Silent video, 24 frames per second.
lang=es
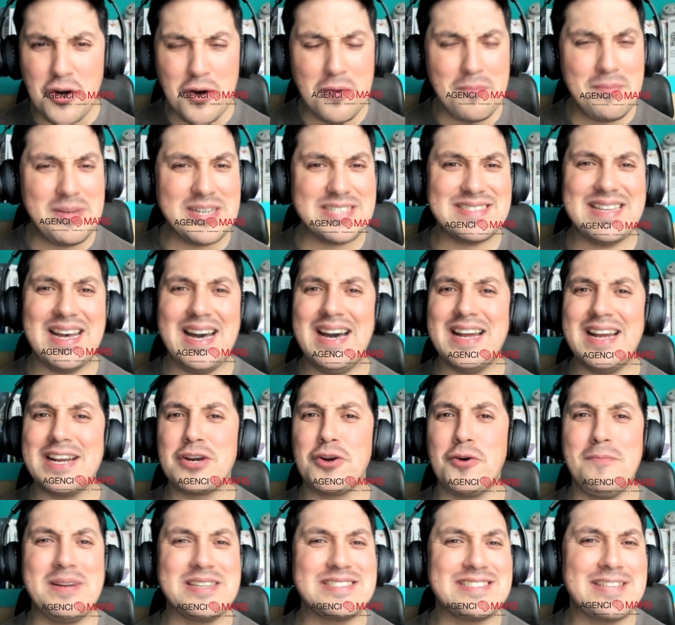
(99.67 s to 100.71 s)

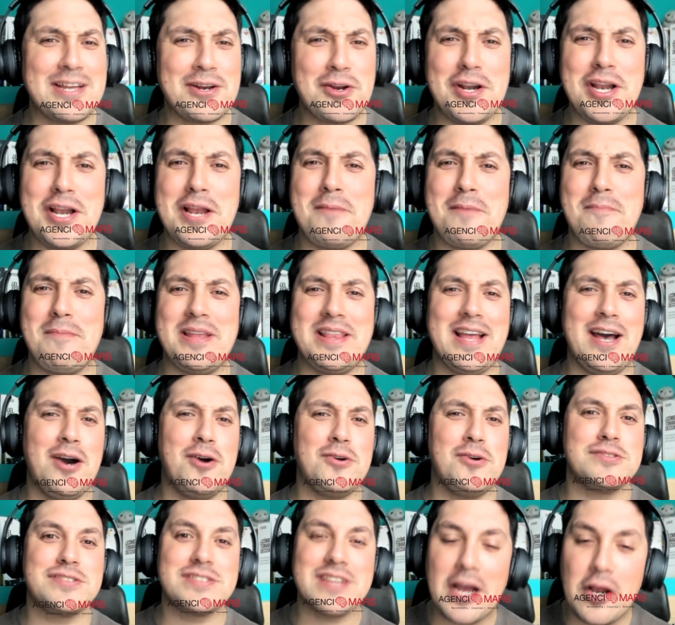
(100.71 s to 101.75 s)
conversar, conversar con el
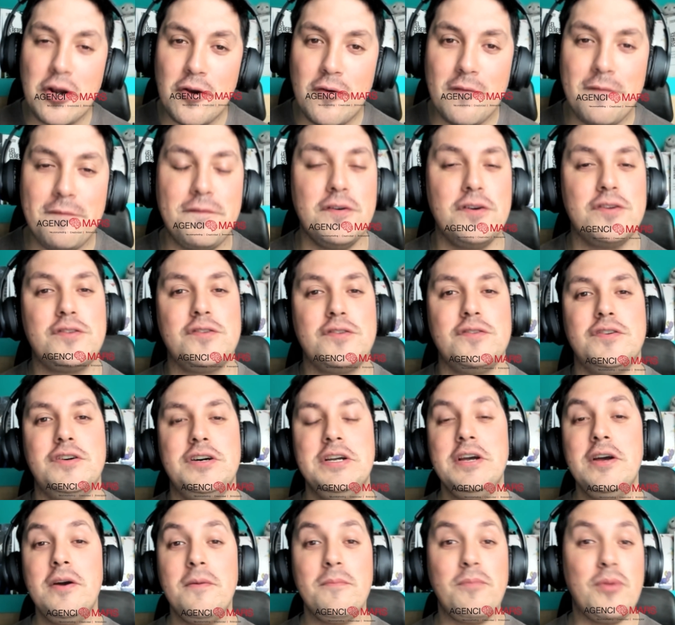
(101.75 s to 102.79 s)
invitado, sacarnos fotos,
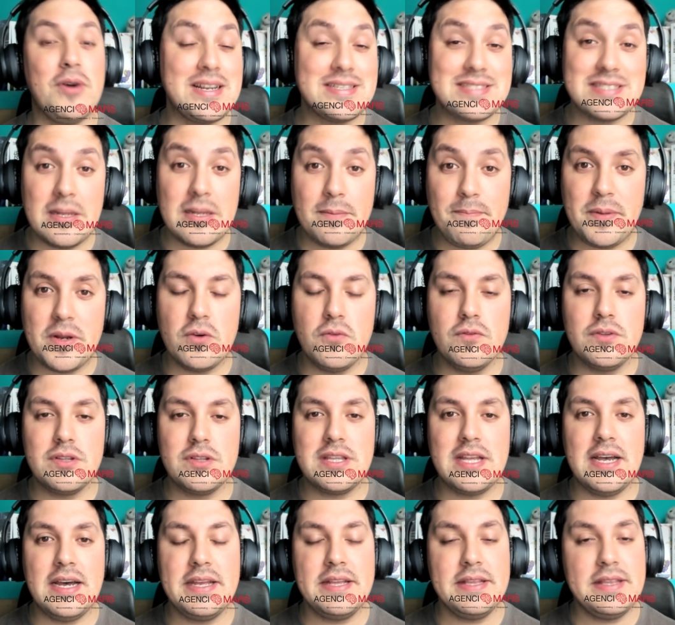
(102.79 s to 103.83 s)
poder hacer
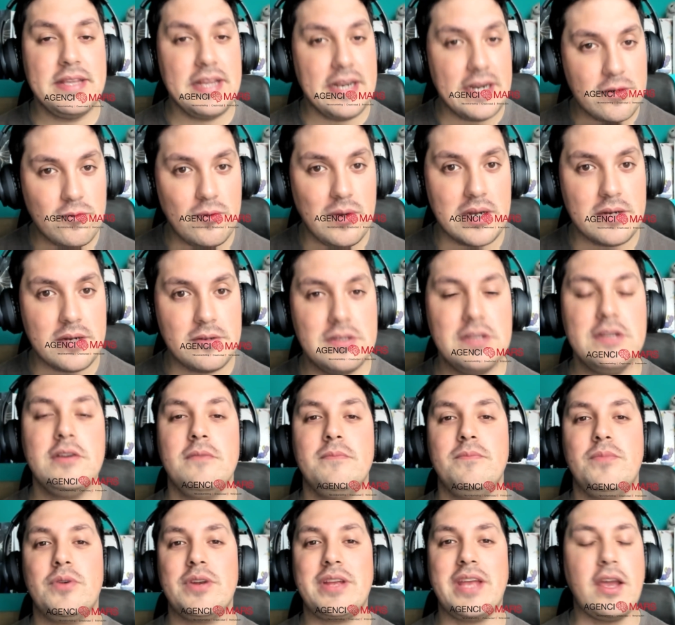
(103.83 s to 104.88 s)
preguntas, interactuar.
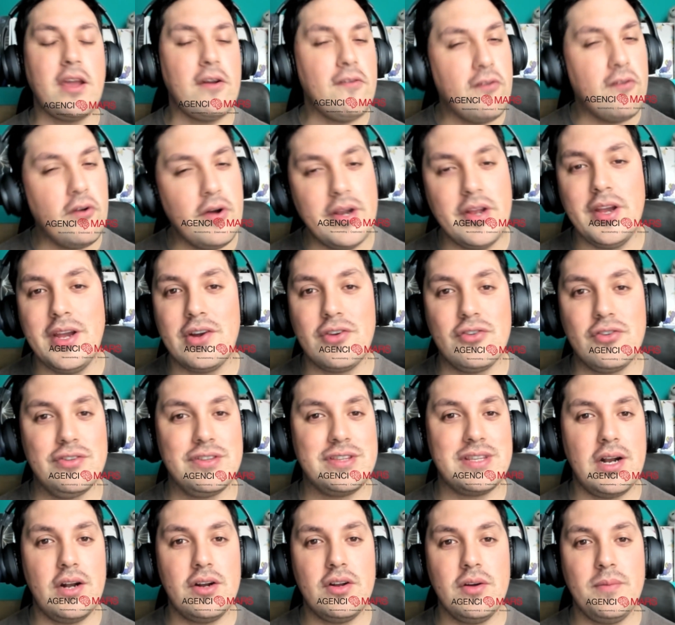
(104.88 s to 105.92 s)
Porque qué bueno
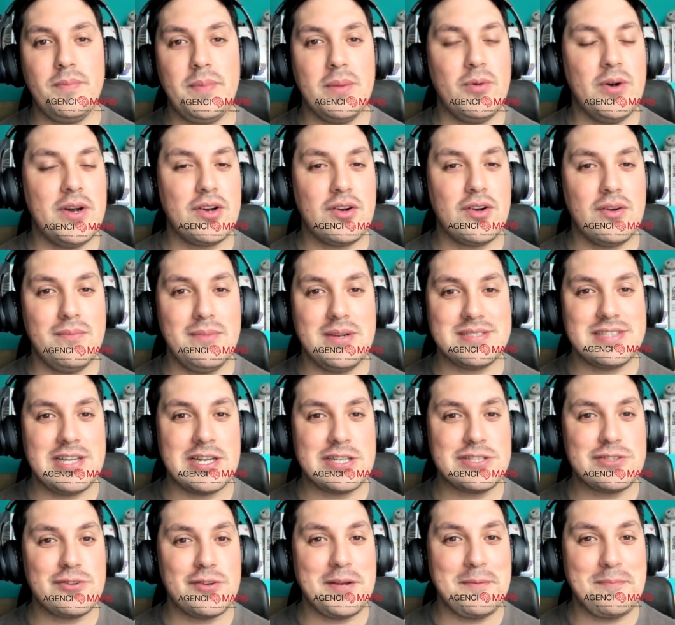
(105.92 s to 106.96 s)
encontrarnos para poder
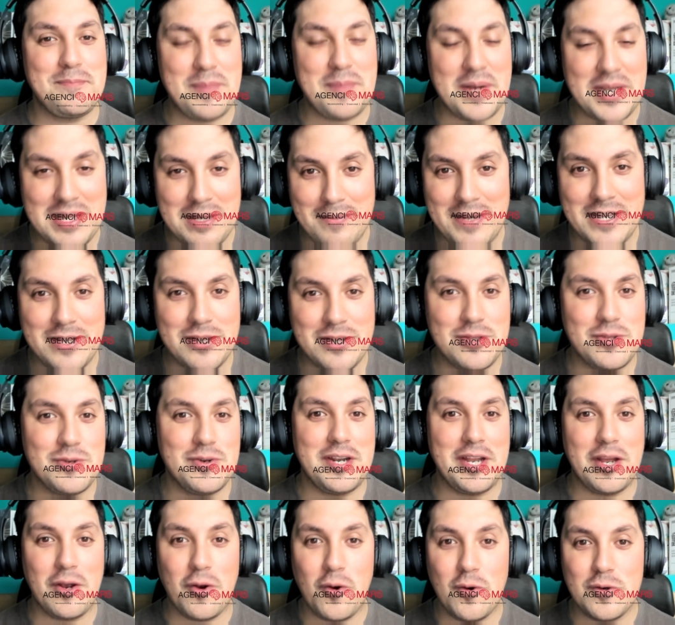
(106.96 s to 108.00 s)
conversar sobre
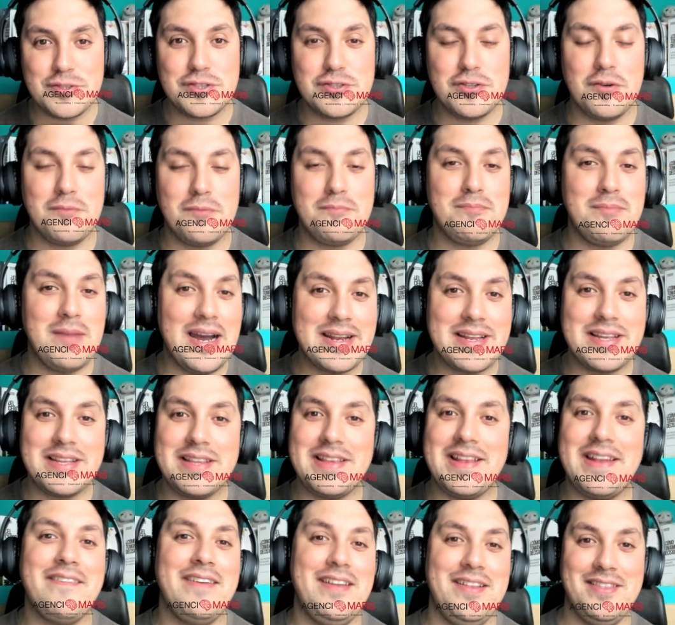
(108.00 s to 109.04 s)
emprendimiento, negocio,
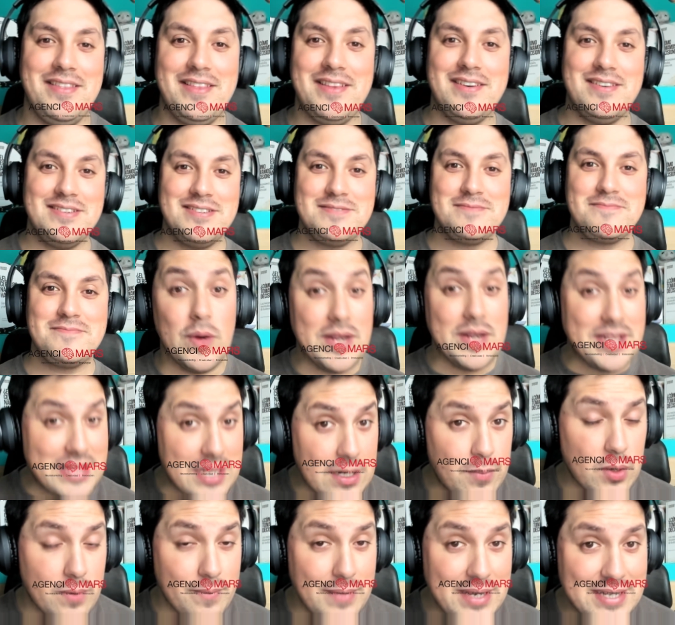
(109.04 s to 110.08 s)
marketing y venta.
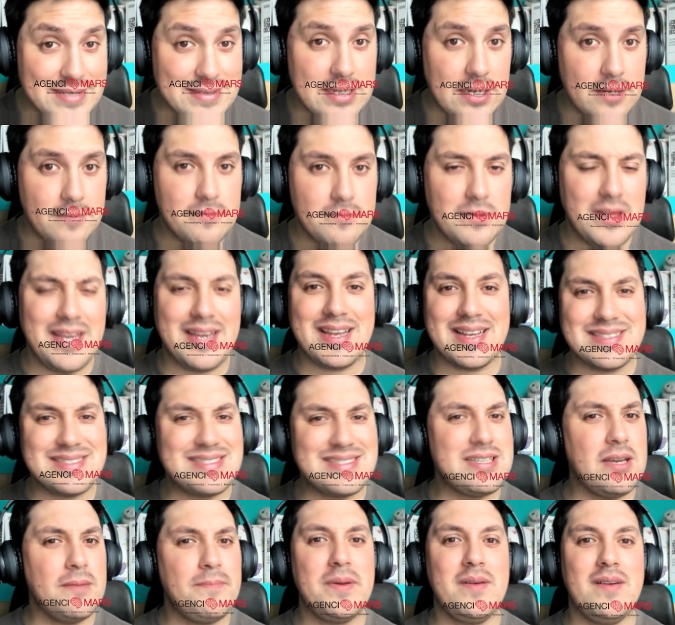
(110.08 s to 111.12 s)
Nuestra promesa es que
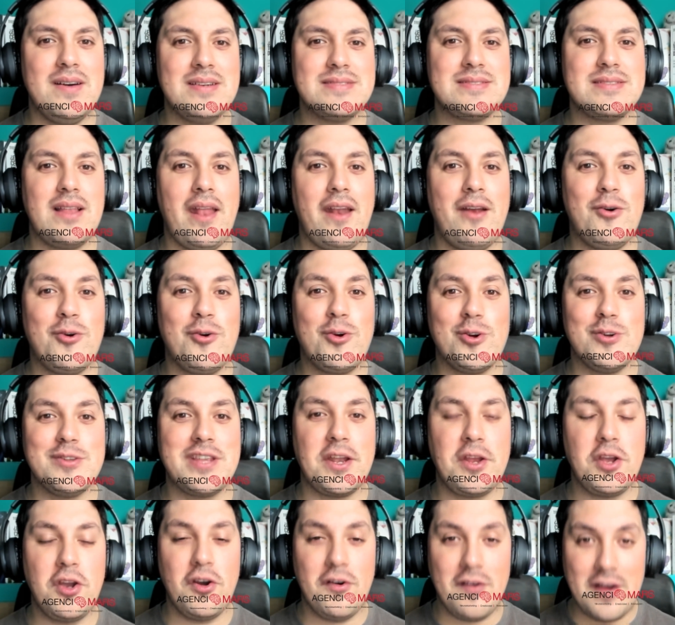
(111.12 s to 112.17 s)
siempre vas a tener un
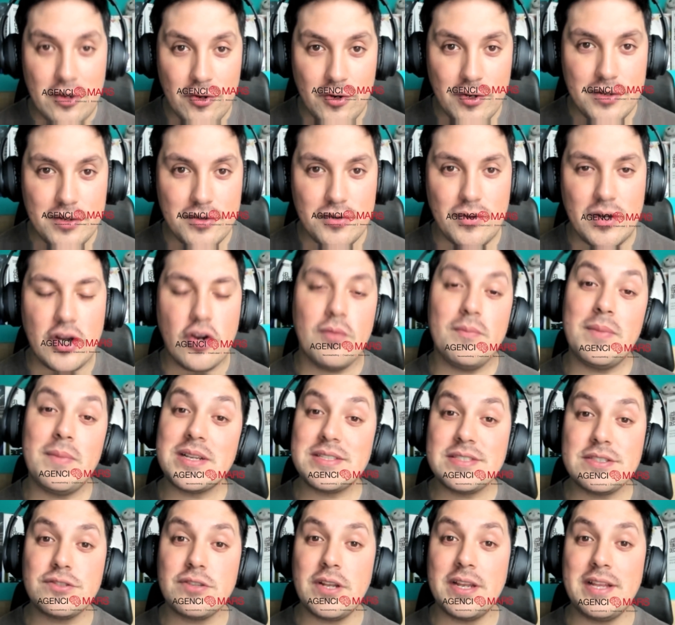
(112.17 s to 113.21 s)
contenido de valor y una
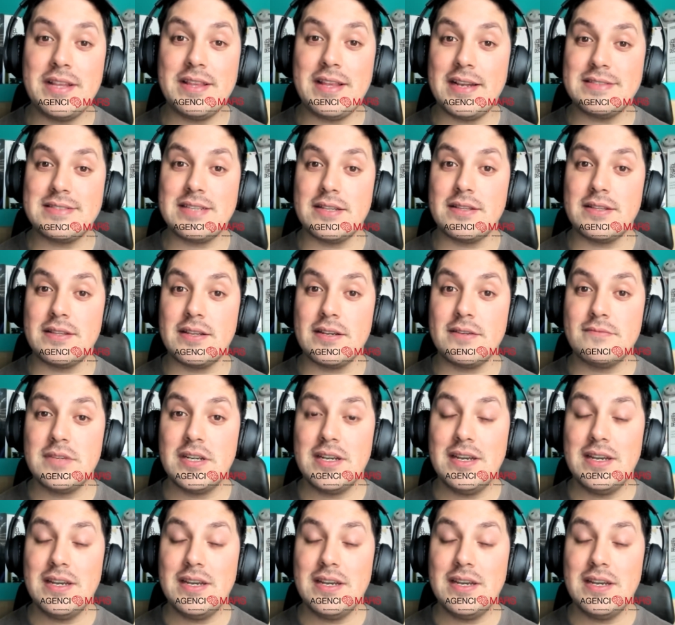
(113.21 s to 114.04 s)
conversación interesante.